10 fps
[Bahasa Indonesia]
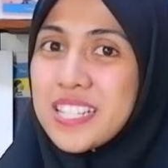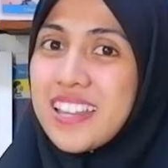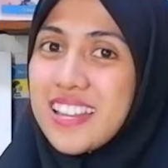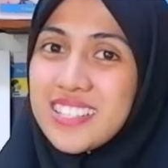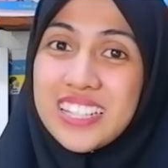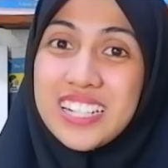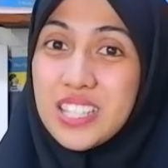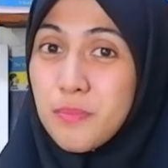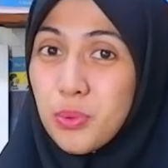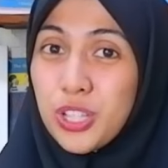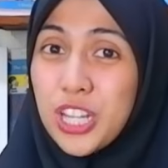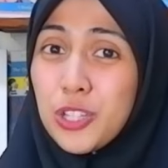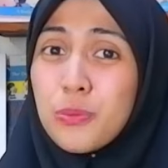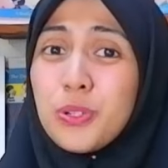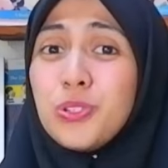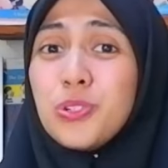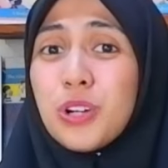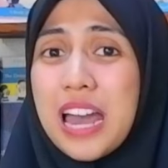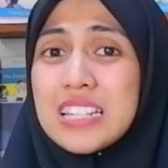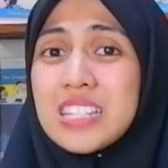persentase tersebut, tersebut itu
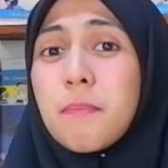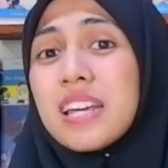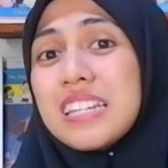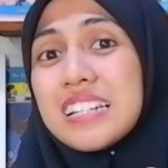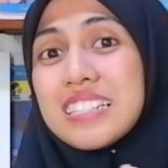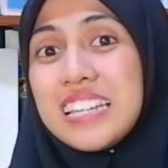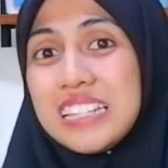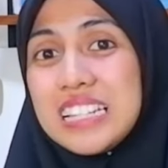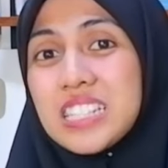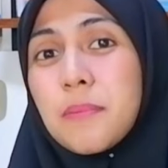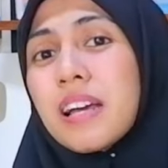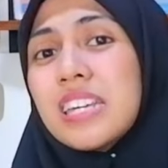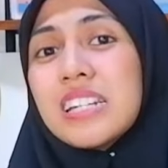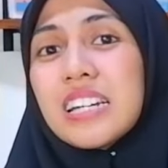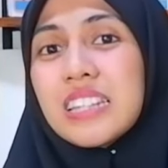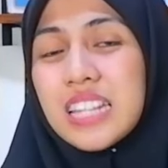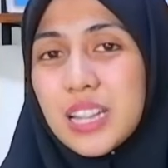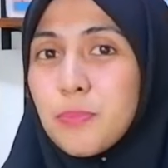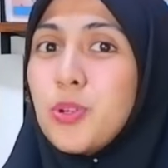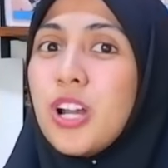menunjukkan semakin ke sini semakin
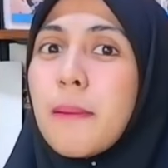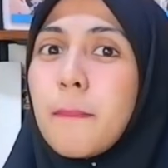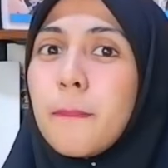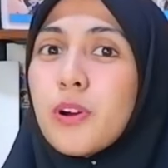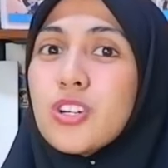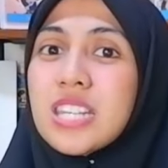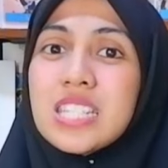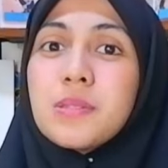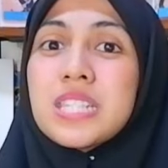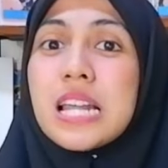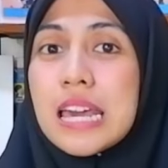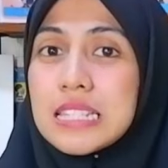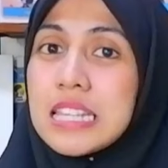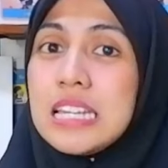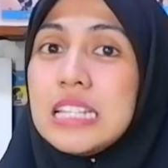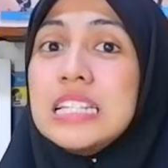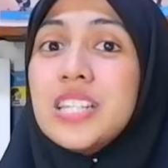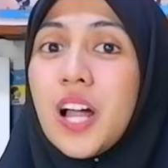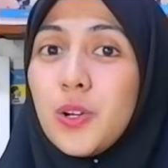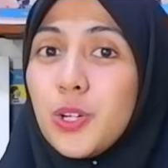ketat pula proses seleksi di
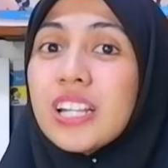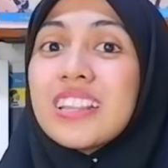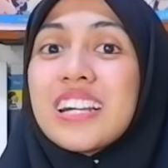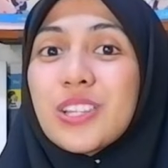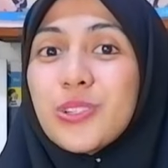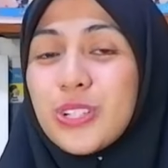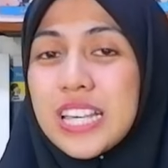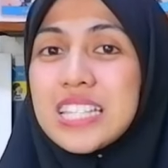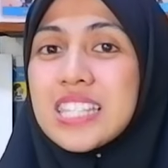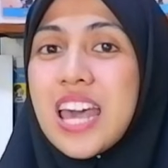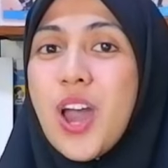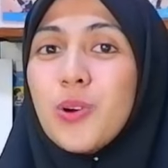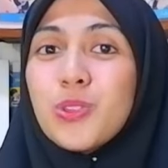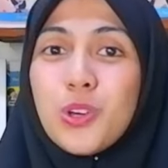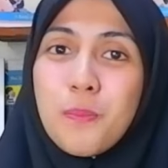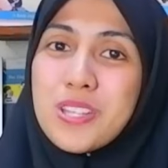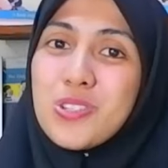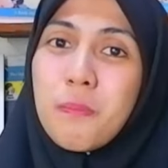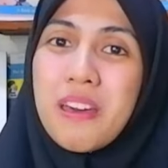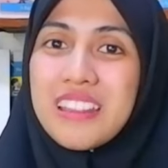jalur tertulis untuk
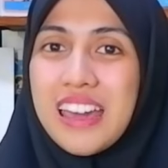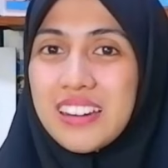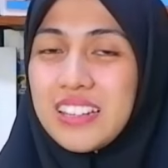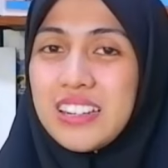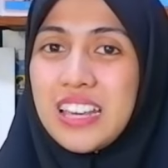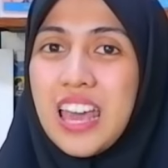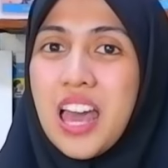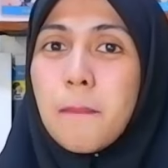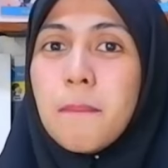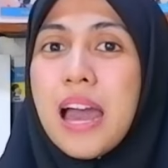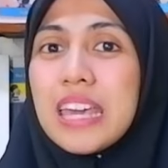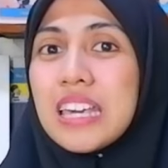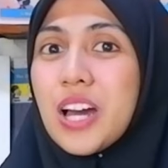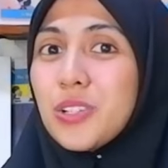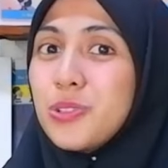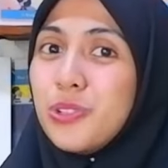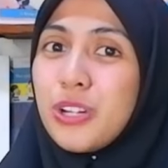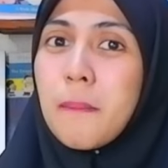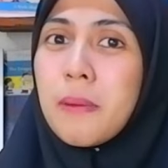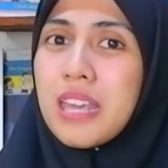masuk PTN ini, baik yang dulu
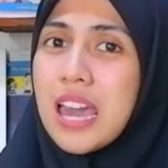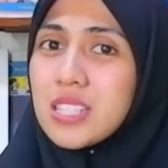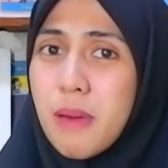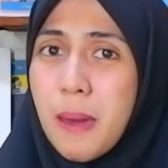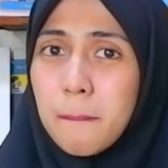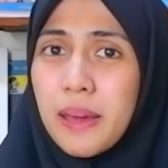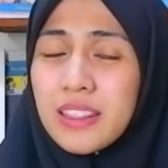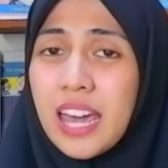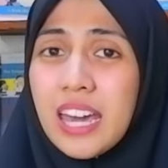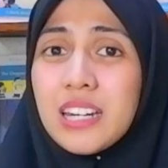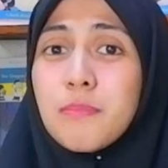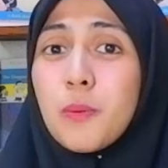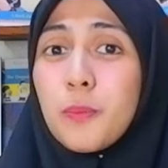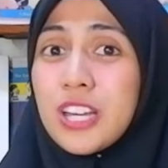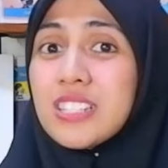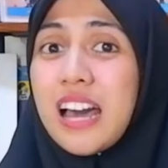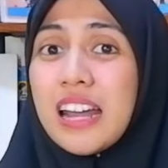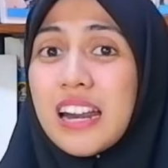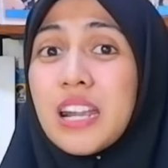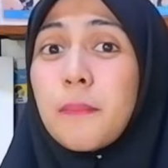namanya SBMPTN maupun yang
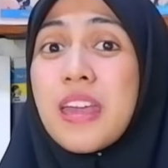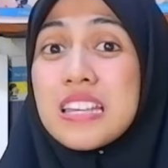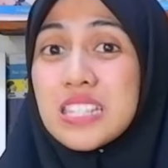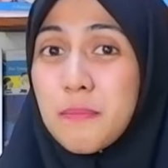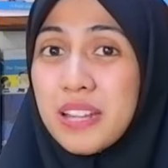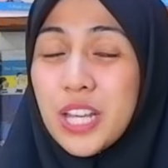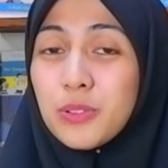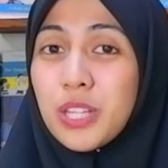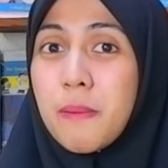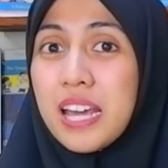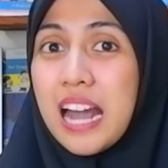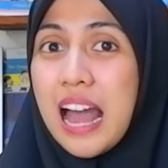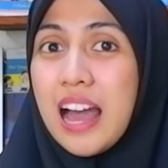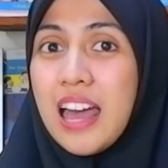sekarang namanya SNBT UTBK.